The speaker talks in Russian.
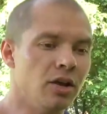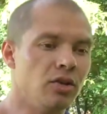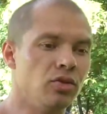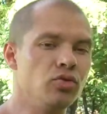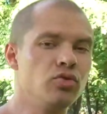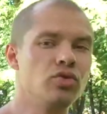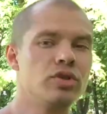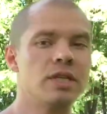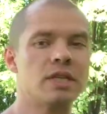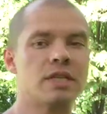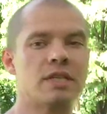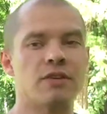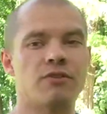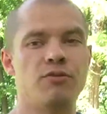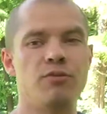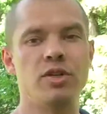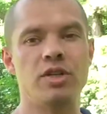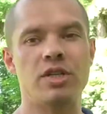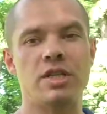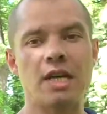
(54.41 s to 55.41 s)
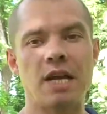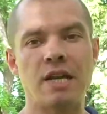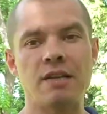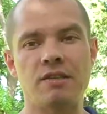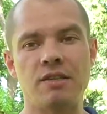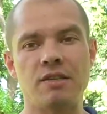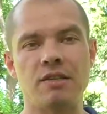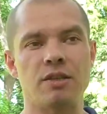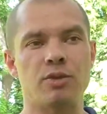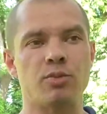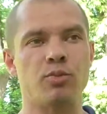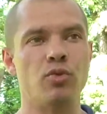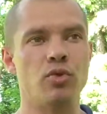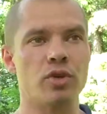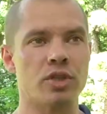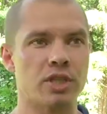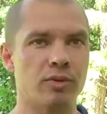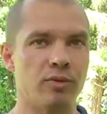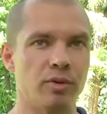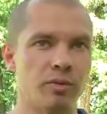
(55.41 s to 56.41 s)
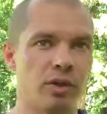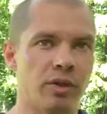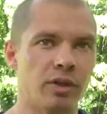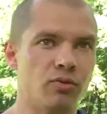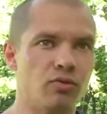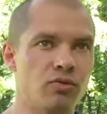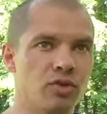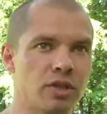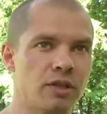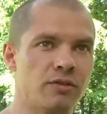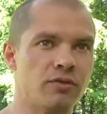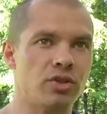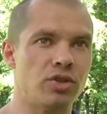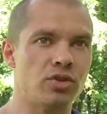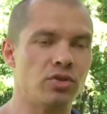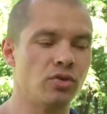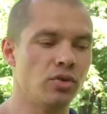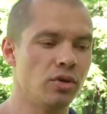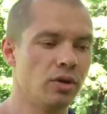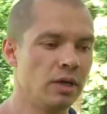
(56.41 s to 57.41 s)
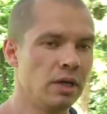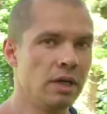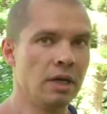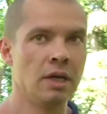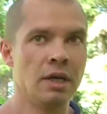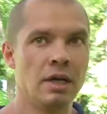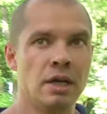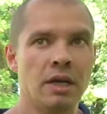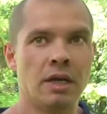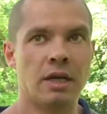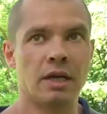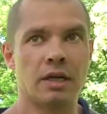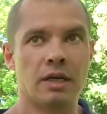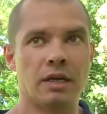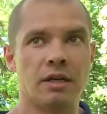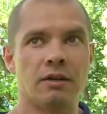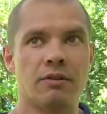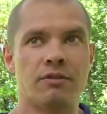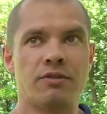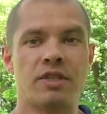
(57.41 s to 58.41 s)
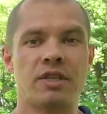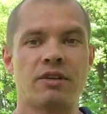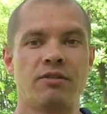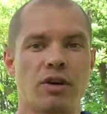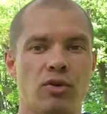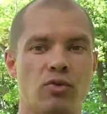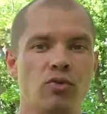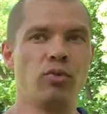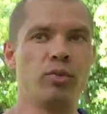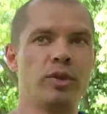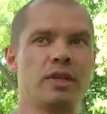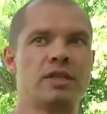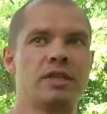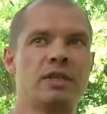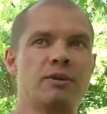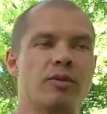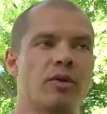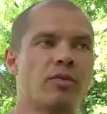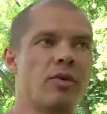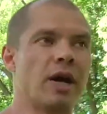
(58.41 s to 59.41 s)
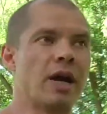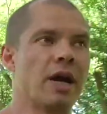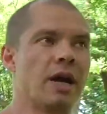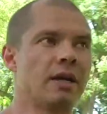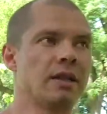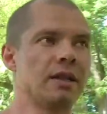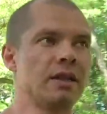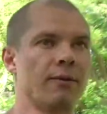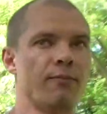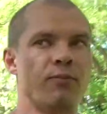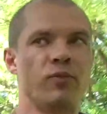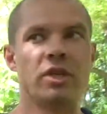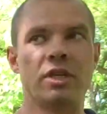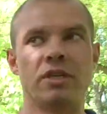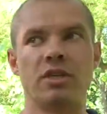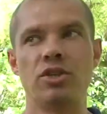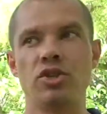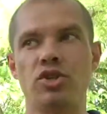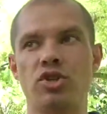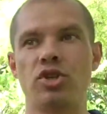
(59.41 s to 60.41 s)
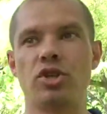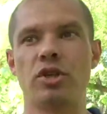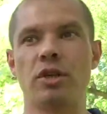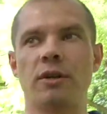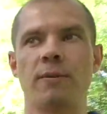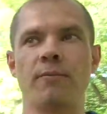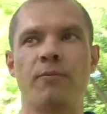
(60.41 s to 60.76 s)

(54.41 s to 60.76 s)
нужно совмещать все способы, потому что все э, в совокупности помогает нам достичь